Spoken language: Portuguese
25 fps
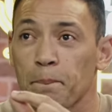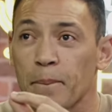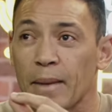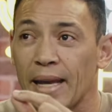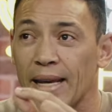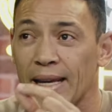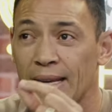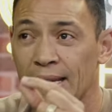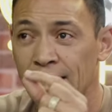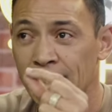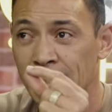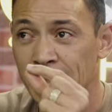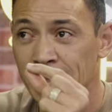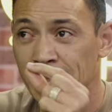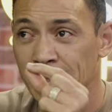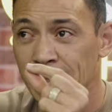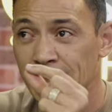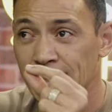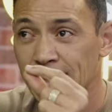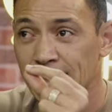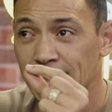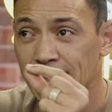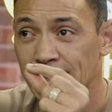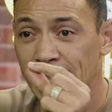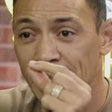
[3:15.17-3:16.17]
em
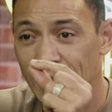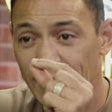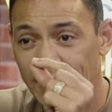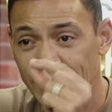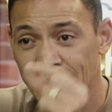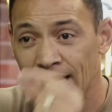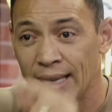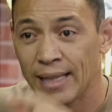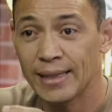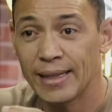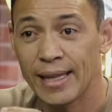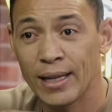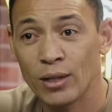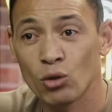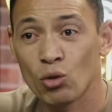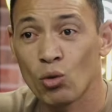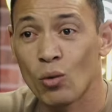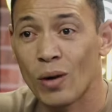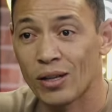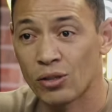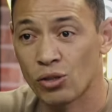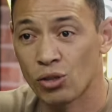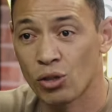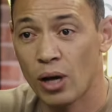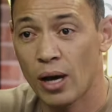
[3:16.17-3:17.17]

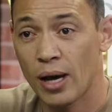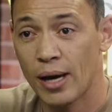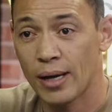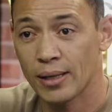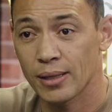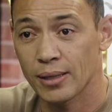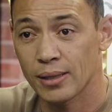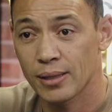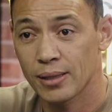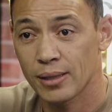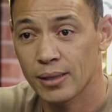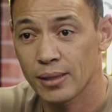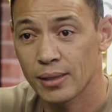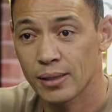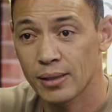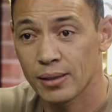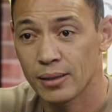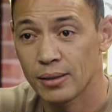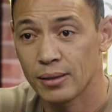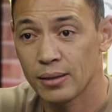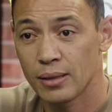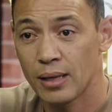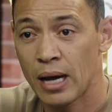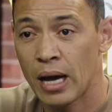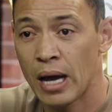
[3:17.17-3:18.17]
72 horas
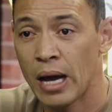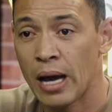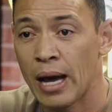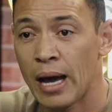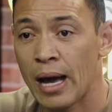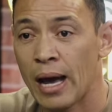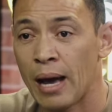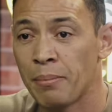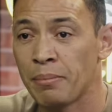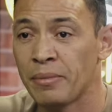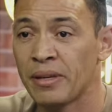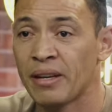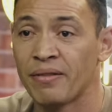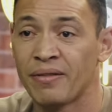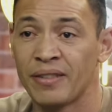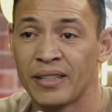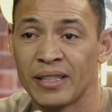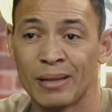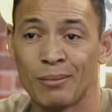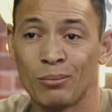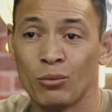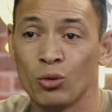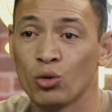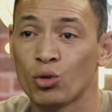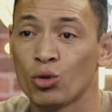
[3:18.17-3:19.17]
a minha vida
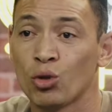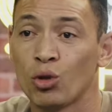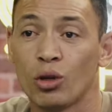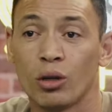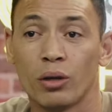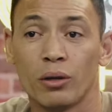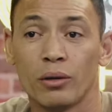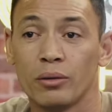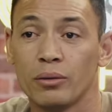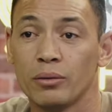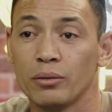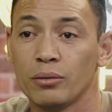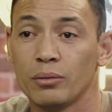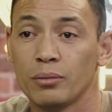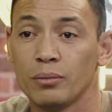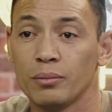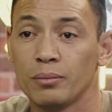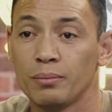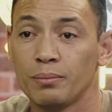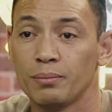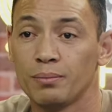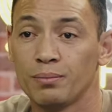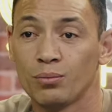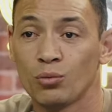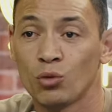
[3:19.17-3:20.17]
mudou
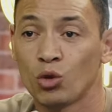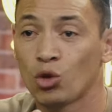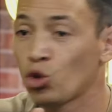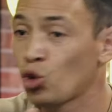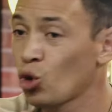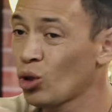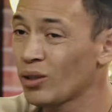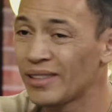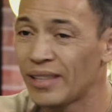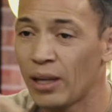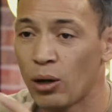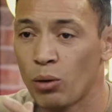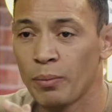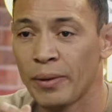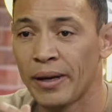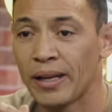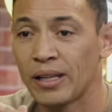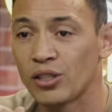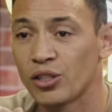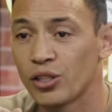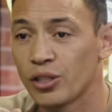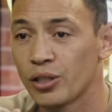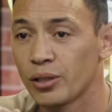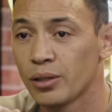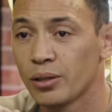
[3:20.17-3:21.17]

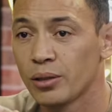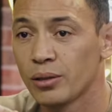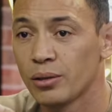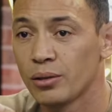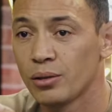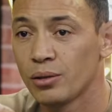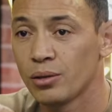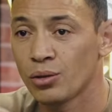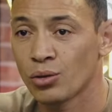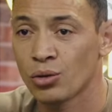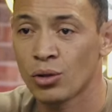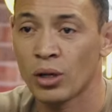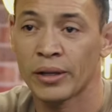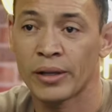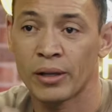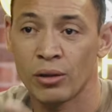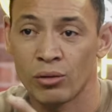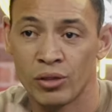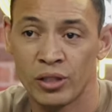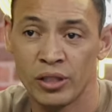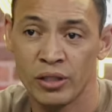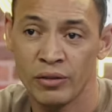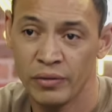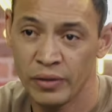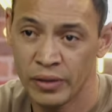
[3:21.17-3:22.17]
totalmente. Só que eu
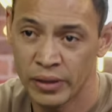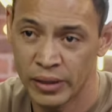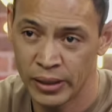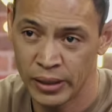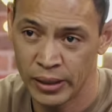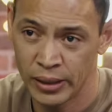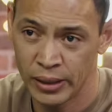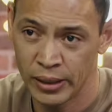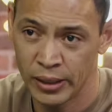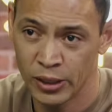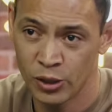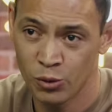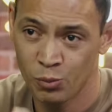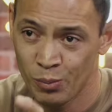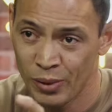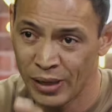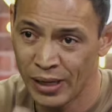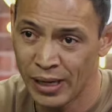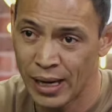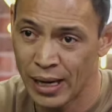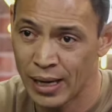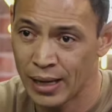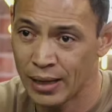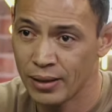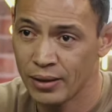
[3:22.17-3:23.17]
tive que
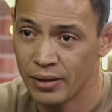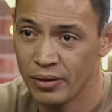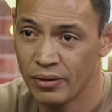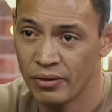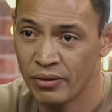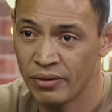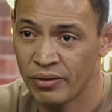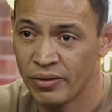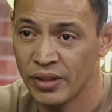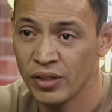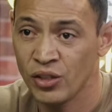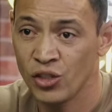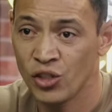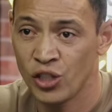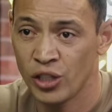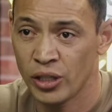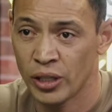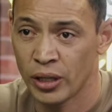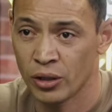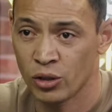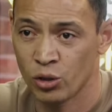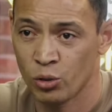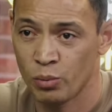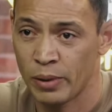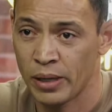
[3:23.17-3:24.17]
esperar 20
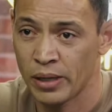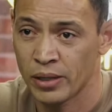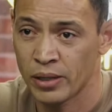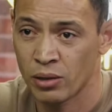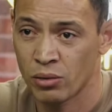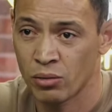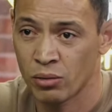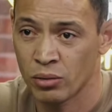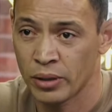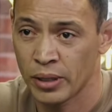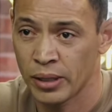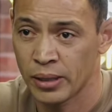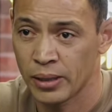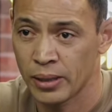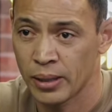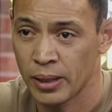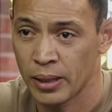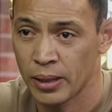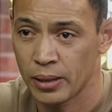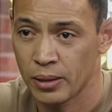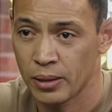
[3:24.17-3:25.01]
anos para isso acontecer.